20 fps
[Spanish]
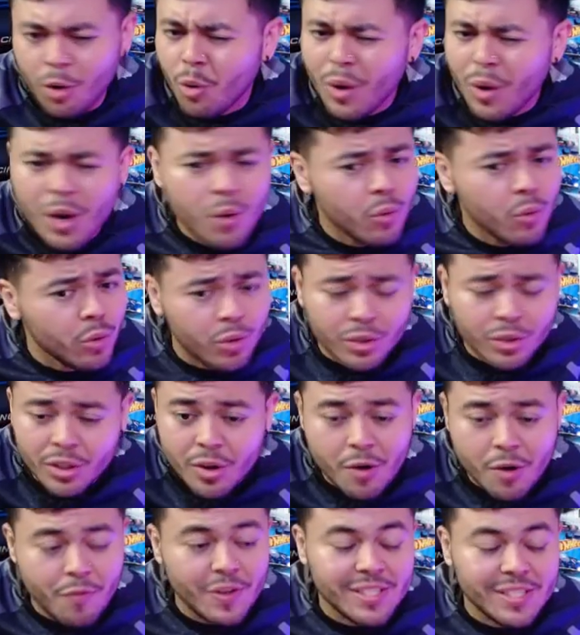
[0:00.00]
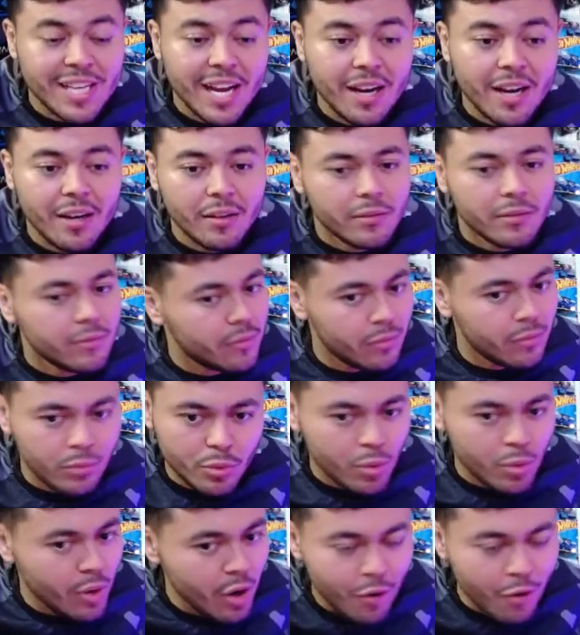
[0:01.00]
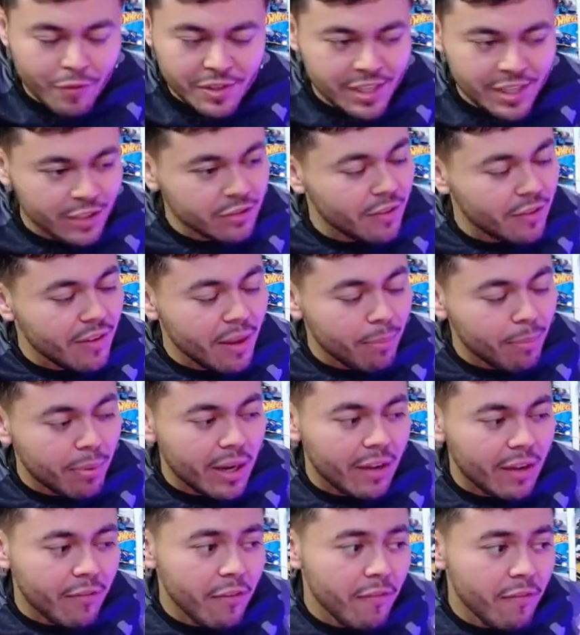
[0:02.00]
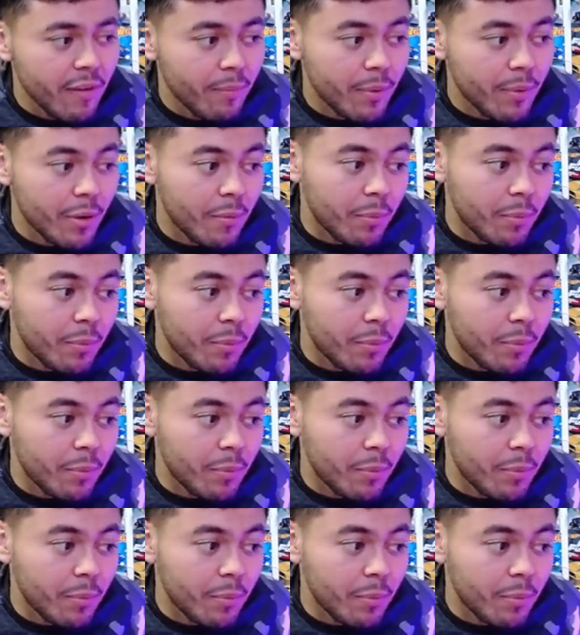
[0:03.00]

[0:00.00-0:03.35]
No es un torneo oficial, no es oficial todavía por la FIFA,